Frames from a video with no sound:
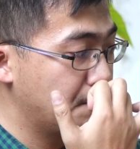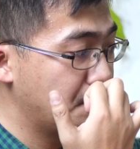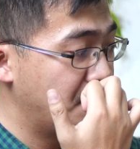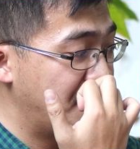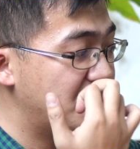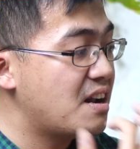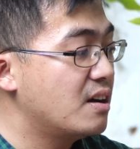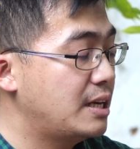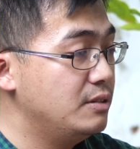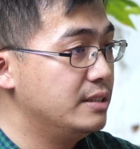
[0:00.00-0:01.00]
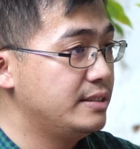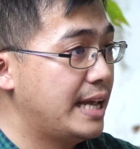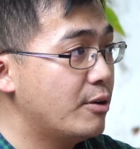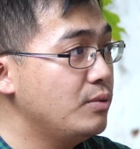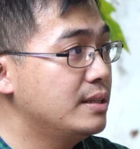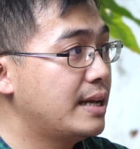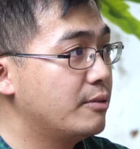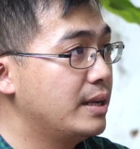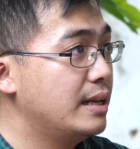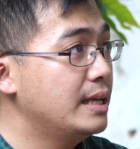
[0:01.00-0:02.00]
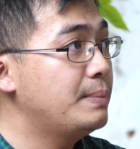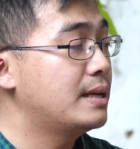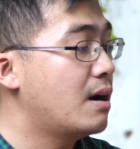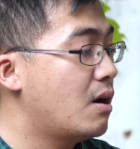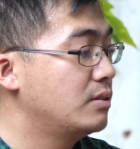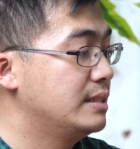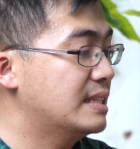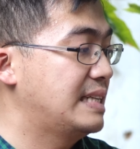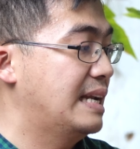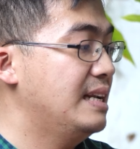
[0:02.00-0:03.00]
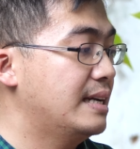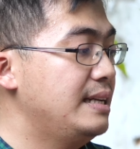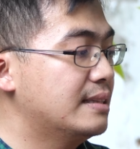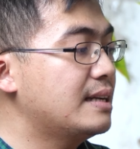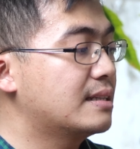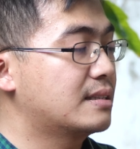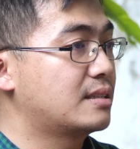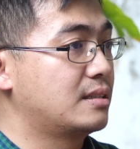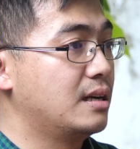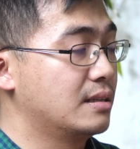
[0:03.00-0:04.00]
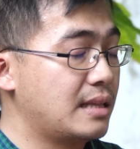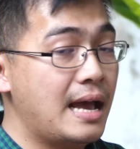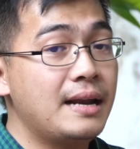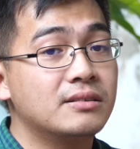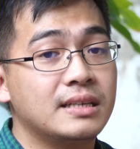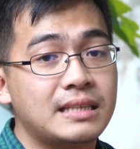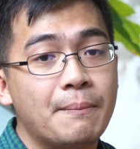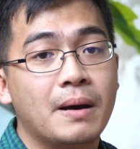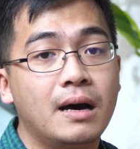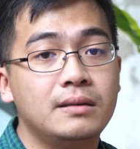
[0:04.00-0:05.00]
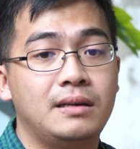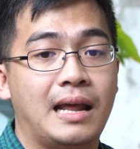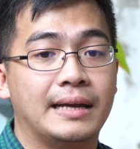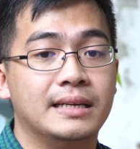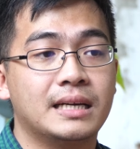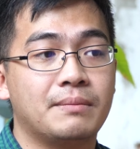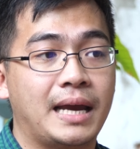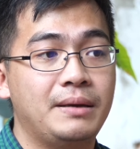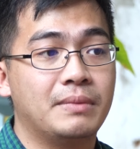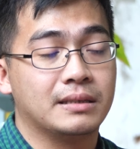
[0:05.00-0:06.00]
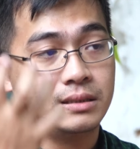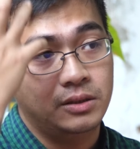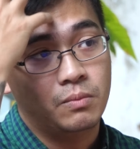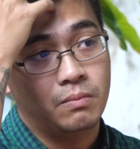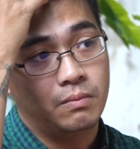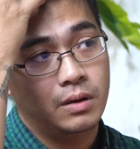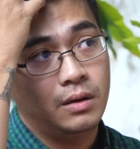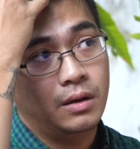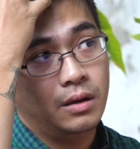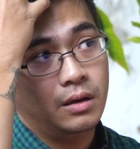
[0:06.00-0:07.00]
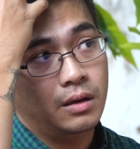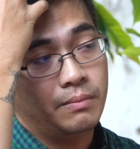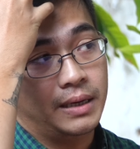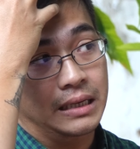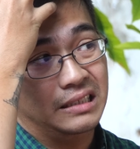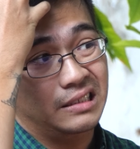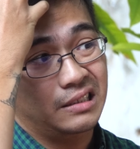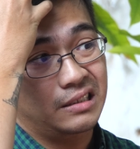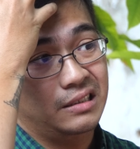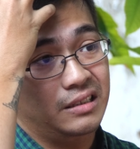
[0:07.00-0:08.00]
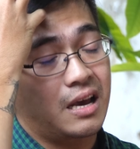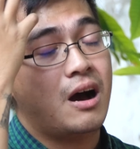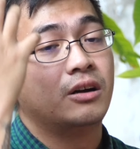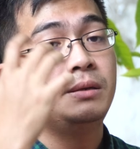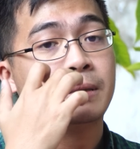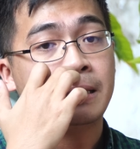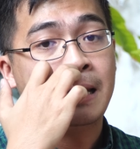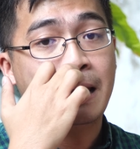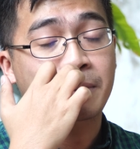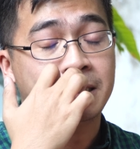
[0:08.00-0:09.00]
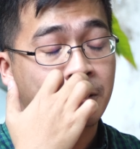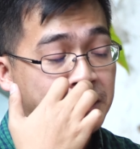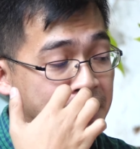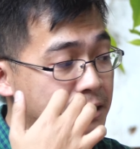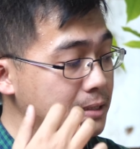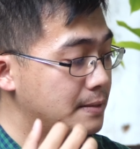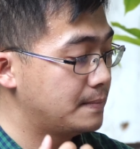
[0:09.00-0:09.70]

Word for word: bởi vì nó đo theo đường chéo nên theo định lý Pythagore thì chắc chắn là cái diện tích thực tế nó sẽ thấp hơn là những cái máy mà sử dụng màn hình nhỏ nhưng mà tỷ lệ 16 9